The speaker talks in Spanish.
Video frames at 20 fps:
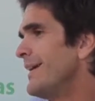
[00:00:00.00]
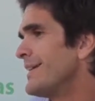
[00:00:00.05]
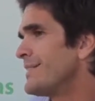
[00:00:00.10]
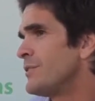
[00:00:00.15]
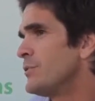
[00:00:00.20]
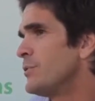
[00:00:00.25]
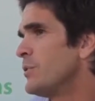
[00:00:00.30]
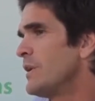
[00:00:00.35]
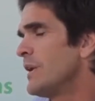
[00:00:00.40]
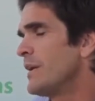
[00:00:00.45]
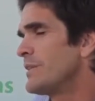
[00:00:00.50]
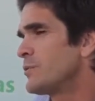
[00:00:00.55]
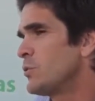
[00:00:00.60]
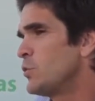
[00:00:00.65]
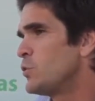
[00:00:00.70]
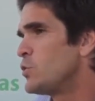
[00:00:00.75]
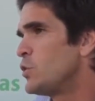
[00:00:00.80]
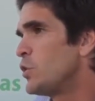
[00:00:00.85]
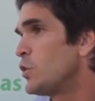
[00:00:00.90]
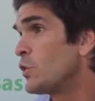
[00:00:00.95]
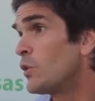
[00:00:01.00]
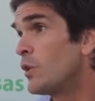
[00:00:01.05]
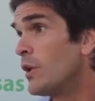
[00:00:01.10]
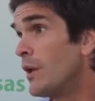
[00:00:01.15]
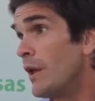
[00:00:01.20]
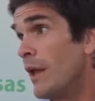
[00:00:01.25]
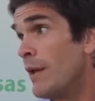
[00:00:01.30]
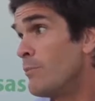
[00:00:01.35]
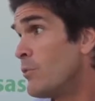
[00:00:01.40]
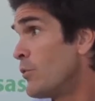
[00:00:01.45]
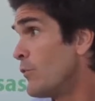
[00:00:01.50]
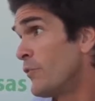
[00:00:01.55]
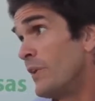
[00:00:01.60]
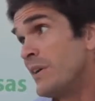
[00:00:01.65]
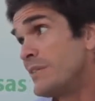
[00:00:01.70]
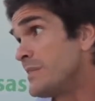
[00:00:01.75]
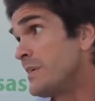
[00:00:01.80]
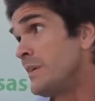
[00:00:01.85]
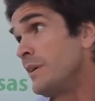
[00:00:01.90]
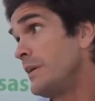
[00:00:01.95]
la, solución es muy
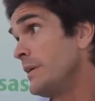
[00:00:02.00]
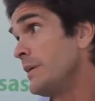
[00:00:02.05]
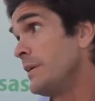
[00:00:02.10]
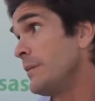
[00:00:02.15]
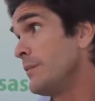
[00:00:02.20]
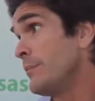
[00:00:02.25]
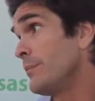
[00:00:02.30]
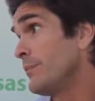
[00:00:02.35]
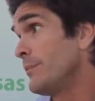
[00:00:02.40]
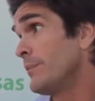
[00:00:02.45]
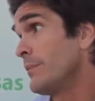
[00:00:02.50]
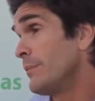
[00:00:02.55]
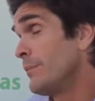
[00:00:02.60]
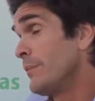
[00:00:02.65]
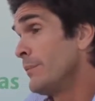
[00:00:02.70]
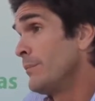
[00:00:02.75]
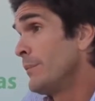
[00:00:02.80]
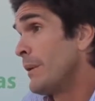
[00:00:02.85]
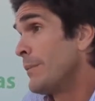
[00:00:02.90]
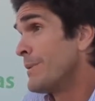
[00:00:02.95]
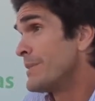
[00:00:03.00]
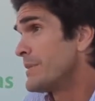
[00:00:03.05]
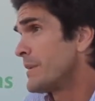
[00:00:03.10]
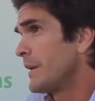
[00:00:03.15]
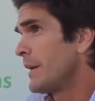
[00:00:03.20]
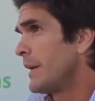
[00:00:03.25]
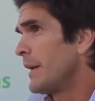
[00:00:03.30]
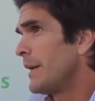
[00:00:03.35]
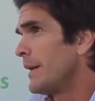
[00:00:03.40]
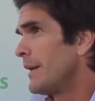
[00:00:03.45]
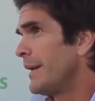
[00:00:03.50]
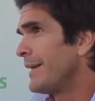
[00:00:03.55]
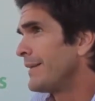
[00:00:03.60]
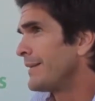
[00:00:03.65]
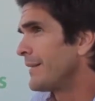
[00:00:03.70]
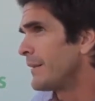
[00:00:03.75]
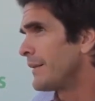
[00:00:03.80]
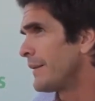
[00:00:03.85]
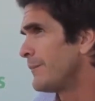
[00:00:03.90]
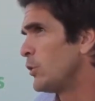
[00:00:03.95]
fácil y mm, me parece que la
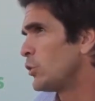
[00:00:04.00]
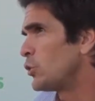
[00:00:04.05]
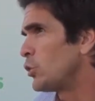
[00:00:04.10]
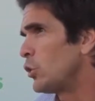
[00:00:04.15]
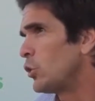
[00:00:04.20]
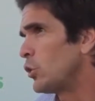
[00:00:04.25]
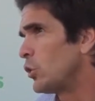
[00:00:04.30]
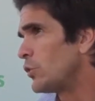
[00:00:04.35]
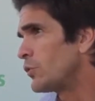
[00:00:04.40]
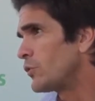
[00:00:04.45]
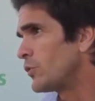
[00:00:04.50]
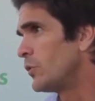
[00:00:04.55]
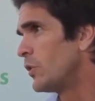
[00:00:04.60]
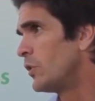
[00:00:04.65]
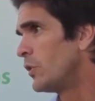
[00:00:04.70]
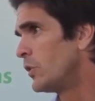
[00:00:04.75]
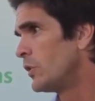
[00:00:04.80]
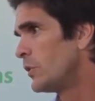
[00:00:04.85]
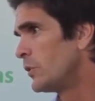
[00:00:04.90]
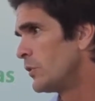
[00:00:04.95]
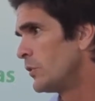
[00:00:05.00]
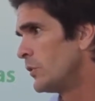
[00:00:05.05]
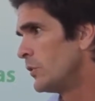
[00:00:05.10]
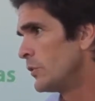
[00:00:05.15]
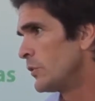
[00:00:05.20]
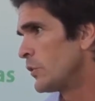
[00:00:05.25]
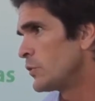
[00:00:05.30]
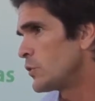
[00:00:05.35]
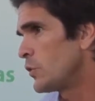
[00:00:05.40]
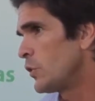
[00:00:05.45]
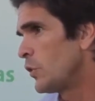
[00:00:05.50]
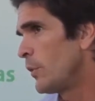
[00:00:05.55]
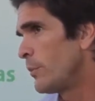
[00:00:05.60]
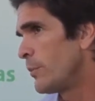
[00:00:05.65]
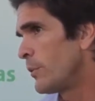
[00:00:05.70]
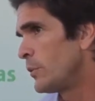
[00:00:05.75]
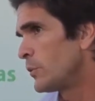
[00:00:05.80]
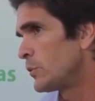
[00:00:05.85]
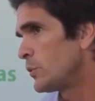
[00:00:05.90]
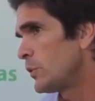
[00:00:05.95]
entendemos todos no, solo
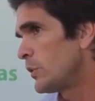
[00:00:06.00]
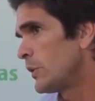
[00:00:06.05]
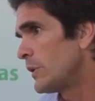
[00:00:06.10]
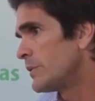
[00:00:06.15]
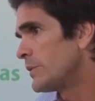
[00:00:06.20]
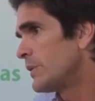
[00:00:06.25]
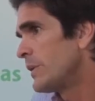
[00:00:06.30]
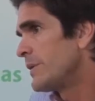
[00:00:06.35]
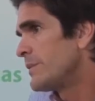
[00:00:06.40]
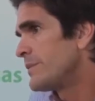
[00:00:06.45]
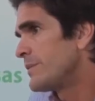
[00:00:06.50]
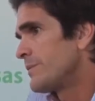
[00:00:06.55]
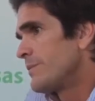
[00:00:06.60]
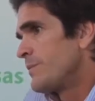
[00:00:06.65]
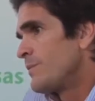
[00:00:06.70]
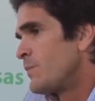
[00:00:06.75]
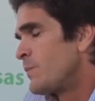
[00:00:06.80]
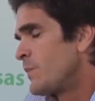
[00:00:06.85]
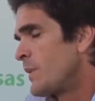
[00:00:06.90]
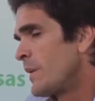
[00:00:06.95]
los productores, es,